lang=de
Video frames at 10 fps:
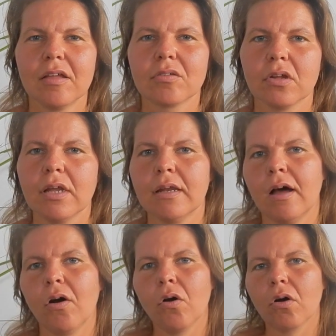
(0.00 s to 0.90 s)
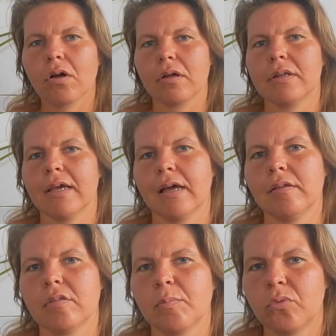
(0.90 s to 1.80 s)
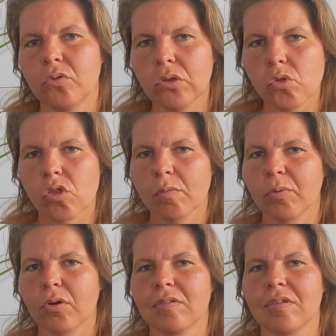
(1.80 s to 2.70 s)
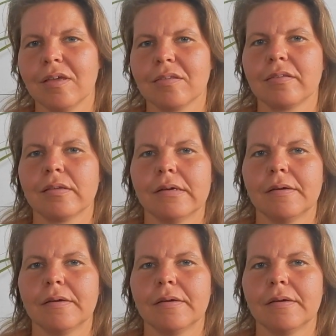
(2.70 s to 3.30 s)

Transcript: sondern auch der ganze psychische Prozess,